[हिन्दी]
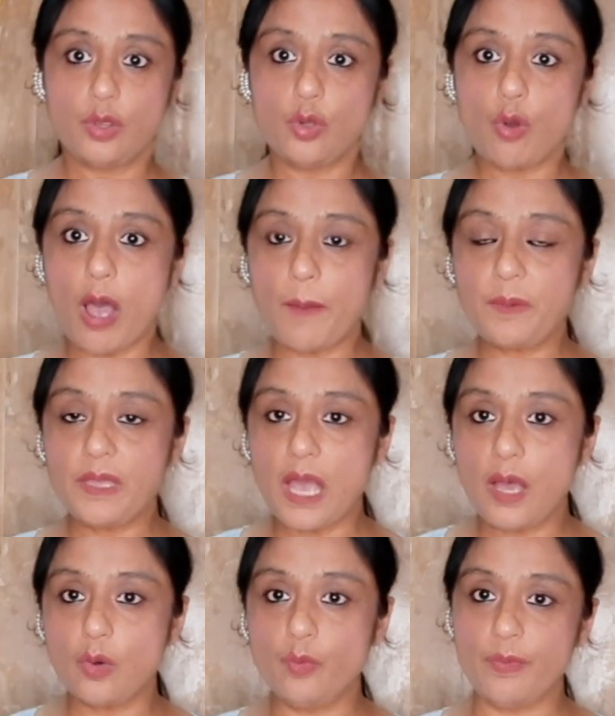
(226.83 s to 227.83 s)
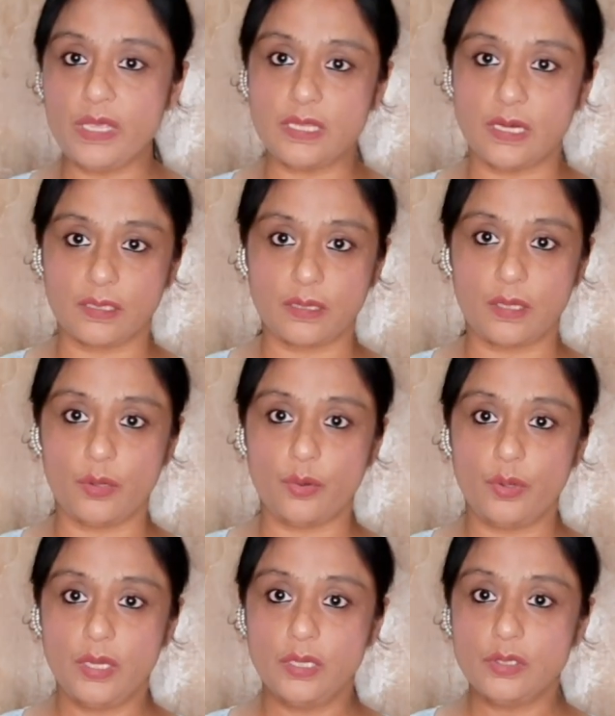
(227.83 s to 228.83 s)
तो आप क्या उम्मीद रखते हो
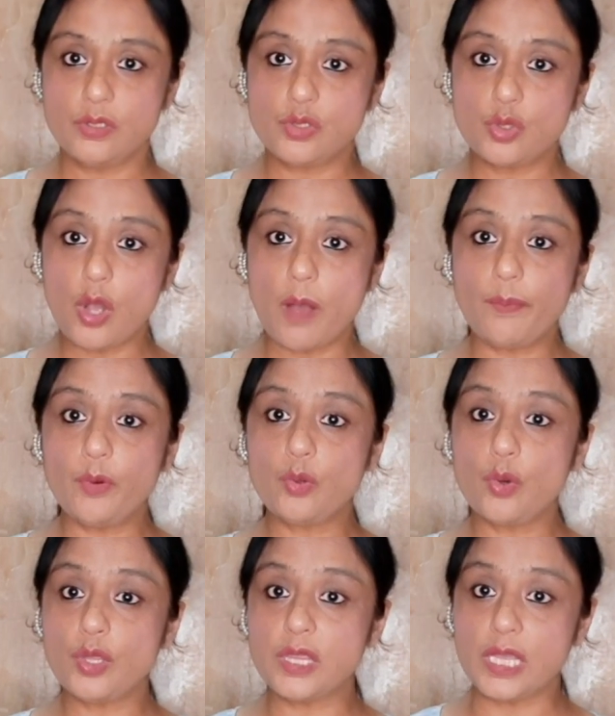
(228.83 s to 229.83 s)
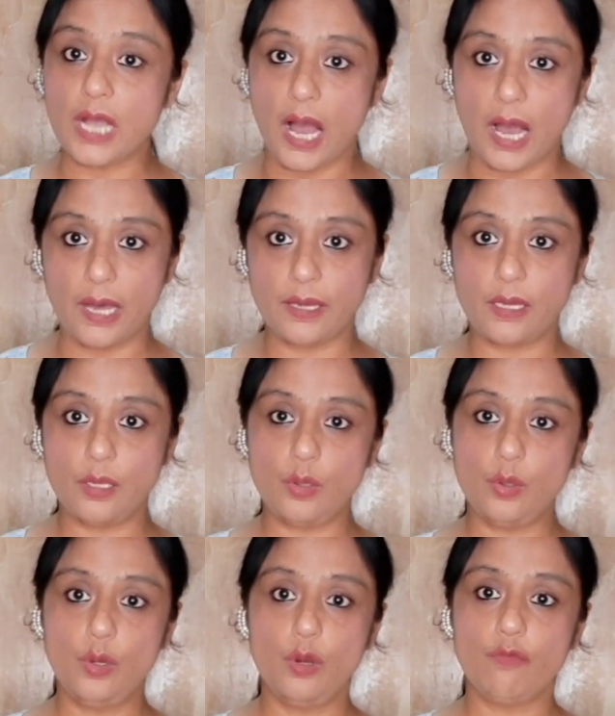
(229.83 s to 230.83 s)
जो आप उनको दिखा रहे हो
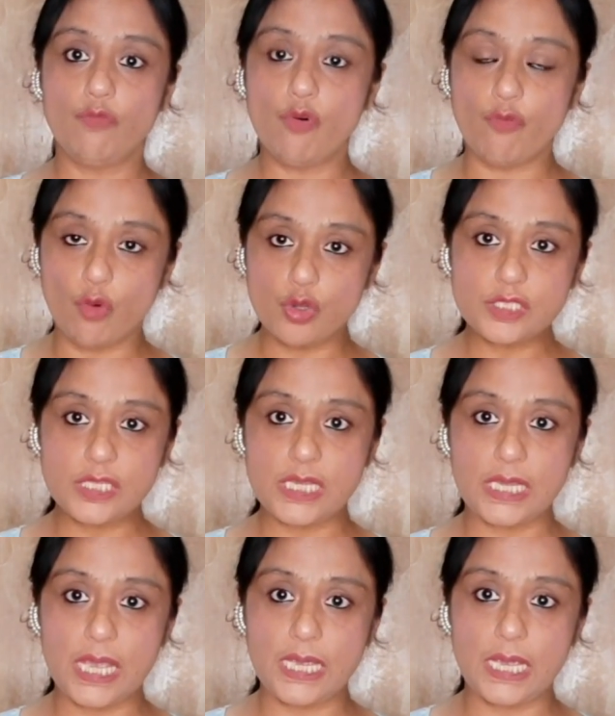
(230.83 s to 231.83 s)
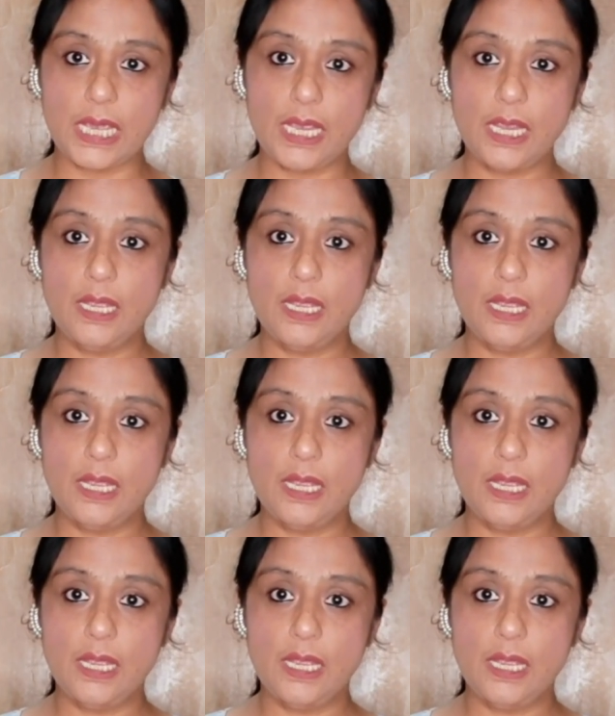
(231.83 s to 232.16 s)
वो वो सीखेंगे